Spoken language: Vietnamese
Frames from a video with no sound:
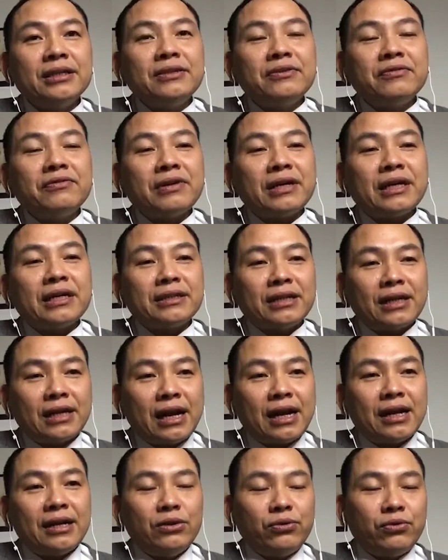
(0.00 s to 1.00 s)
Và rất là
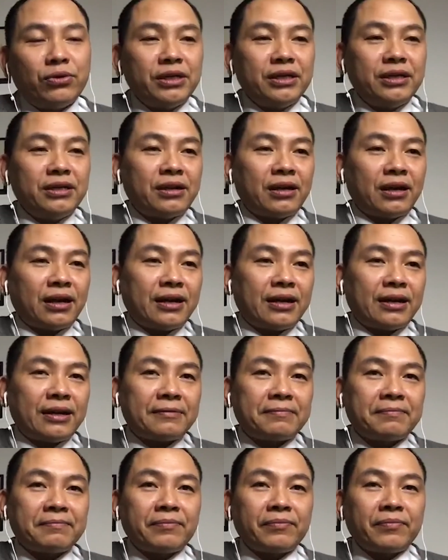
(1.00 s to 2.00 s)
lưu ý là
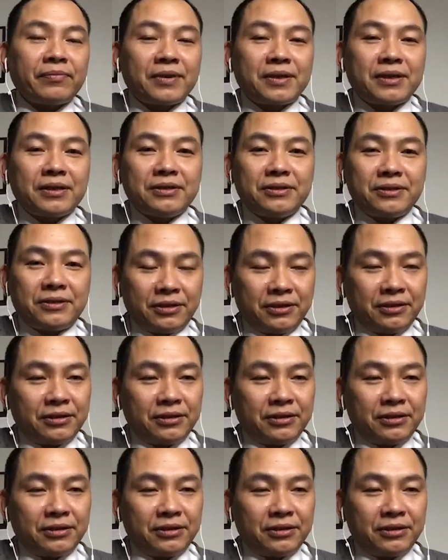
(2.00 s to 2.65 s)
giữ